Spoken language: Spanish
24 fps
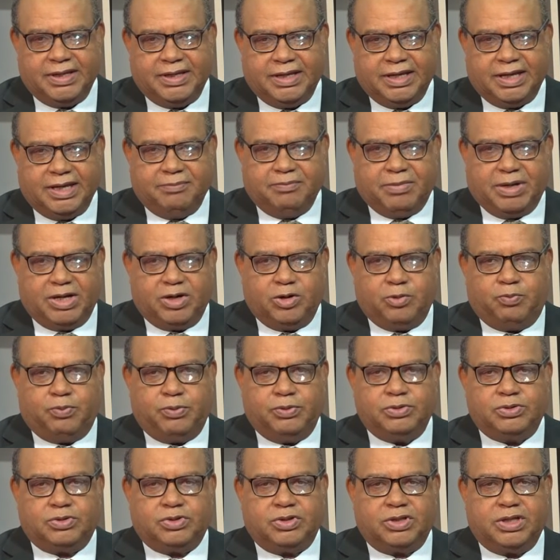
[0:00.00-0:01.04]
En varios
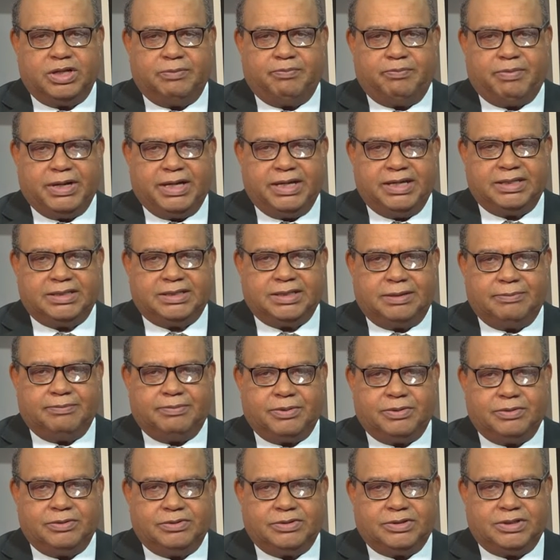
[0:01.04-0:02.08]
puntos del país se han
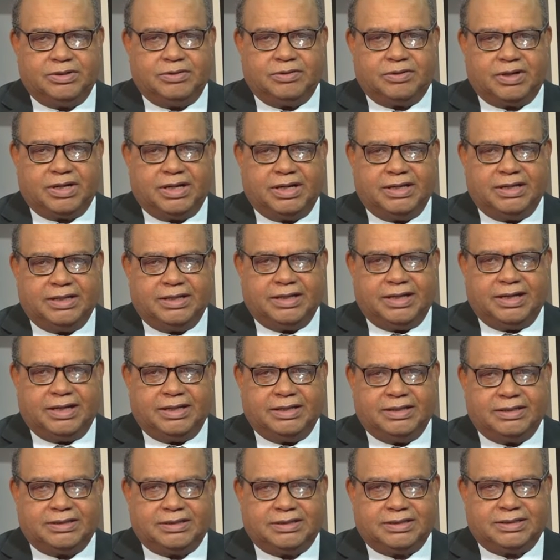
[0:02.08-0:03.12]
producido
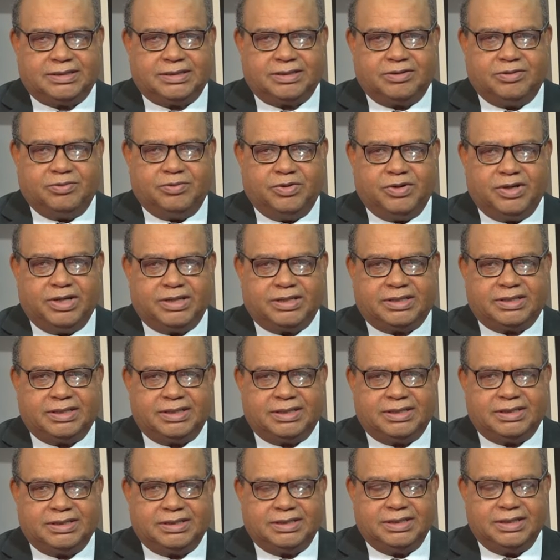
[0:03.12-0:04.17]
realidades como
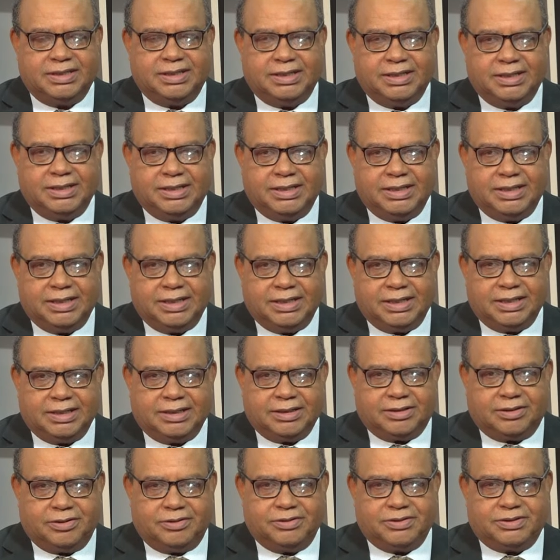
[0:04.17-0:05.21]
estas.
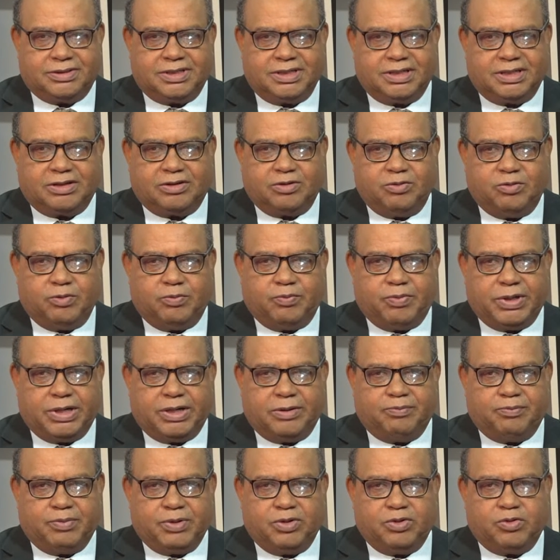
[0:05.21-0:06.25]
Entonces es como para
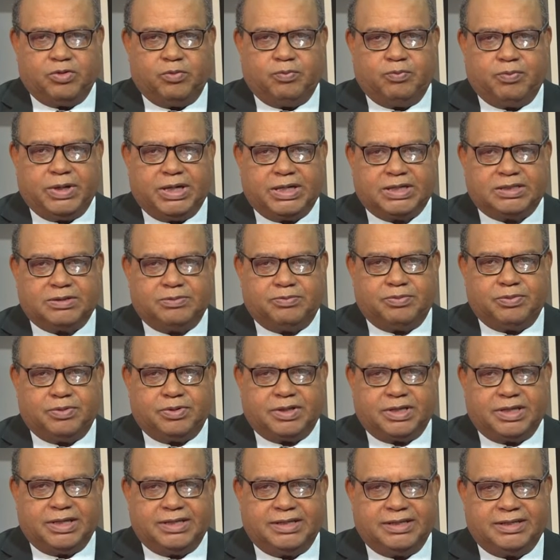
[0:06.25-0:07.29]
preocuparse
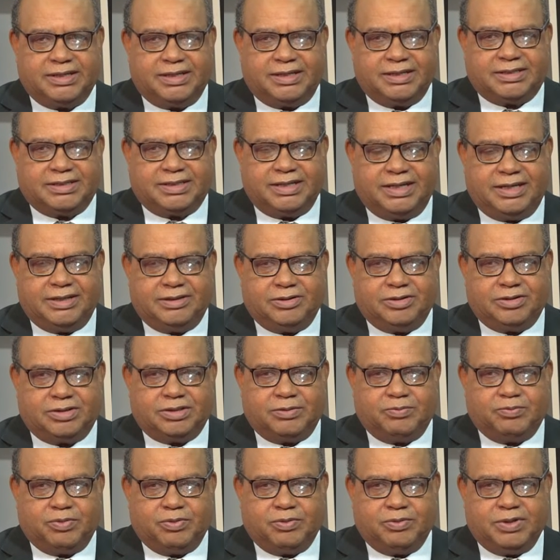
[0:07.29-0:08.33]
porque increciendo se
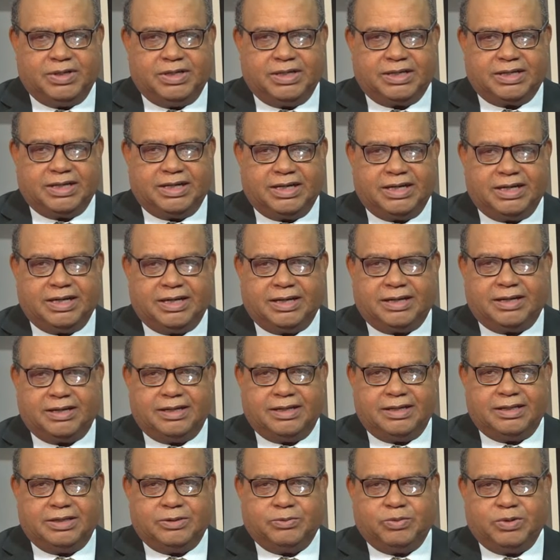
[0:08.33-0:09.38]
publican en las
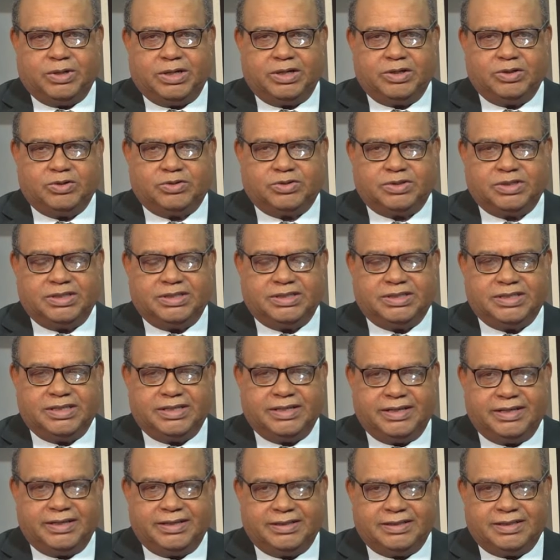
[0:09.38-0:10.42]
redes varios
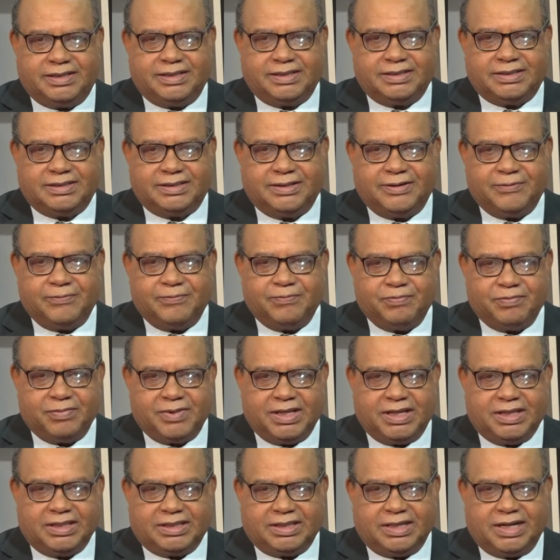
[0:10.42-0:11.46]
incidentes
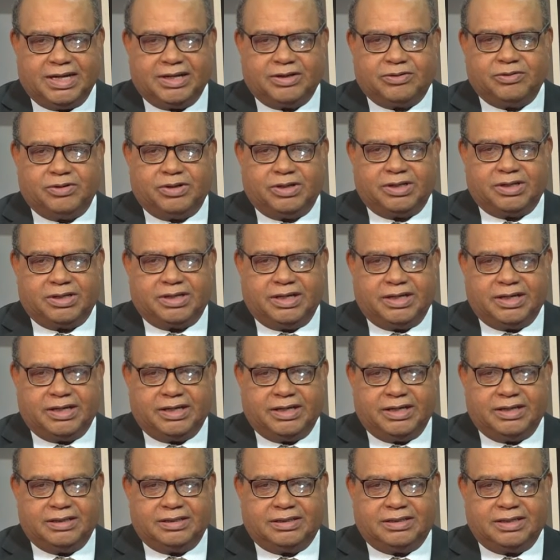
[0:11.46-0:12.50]
de atracos a
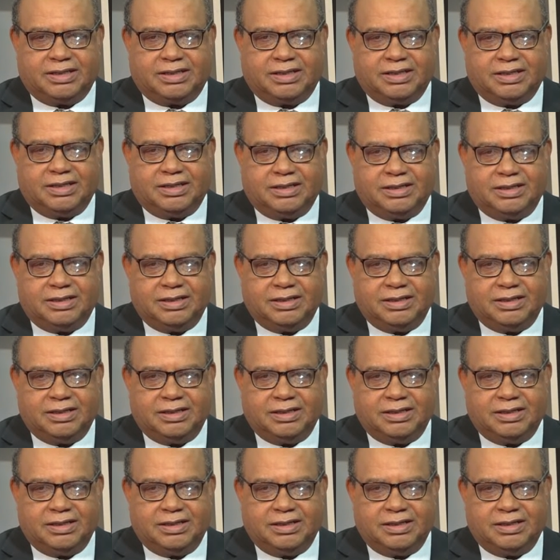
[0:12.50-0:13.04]
gente que